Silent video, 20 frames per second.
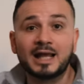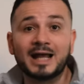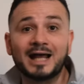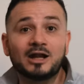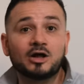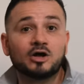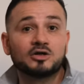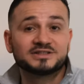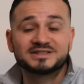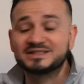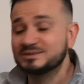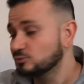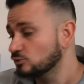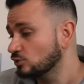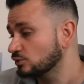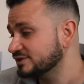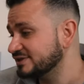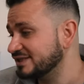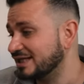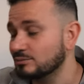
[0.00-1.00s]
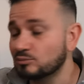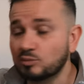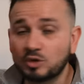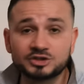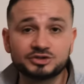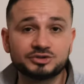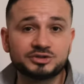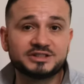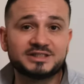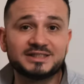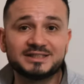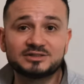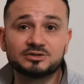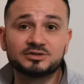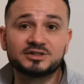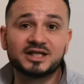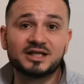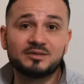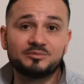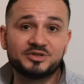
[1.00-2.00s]
Alors, en ce qui me concerne, moi, j'utilise ce
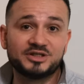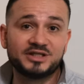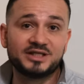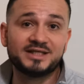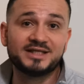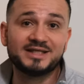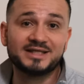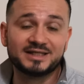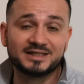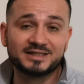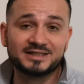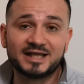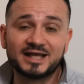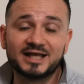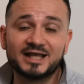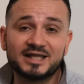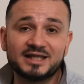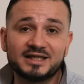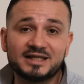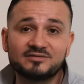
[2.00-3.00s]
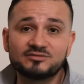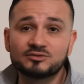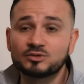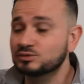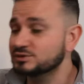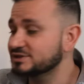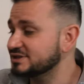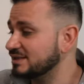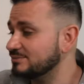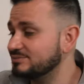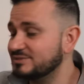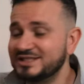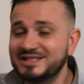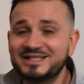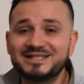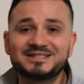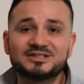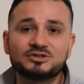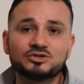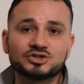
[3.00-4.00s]
trépied KNF Concept
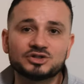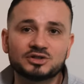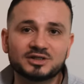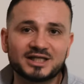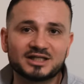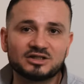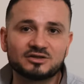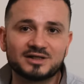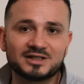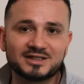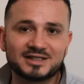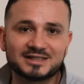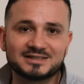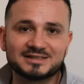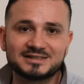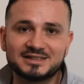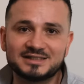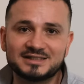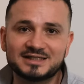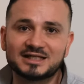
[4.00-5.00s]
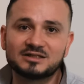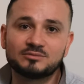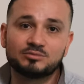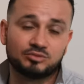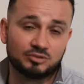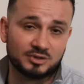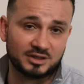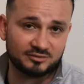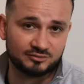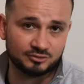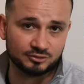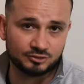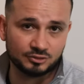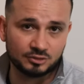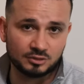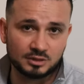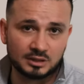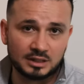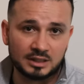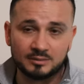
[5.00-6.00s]
X284C4 pour la
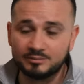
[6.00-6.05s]
photo,